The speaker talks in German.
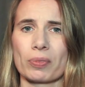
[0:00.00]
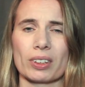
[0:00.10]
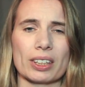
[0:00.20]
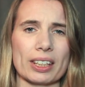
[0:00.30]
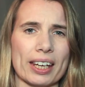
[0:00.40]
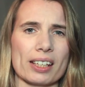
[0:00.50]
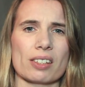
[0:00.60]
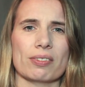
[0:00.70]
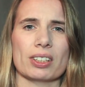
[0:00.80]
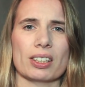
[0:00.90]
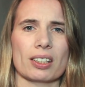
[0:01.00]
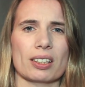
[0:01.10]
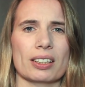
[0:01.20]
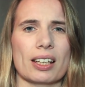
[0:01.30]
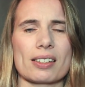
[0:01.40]
Und erst wenn
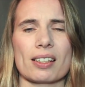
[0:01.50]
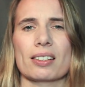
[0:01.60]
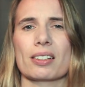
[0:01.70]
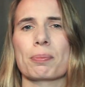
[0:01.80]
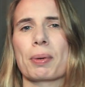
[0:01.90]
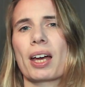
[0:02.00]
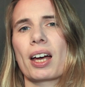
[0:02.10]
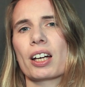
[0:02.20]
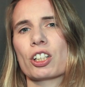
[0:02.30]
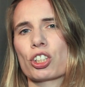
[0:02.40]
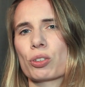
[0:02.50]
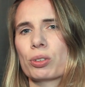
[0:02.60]
ihr das alles beherrscht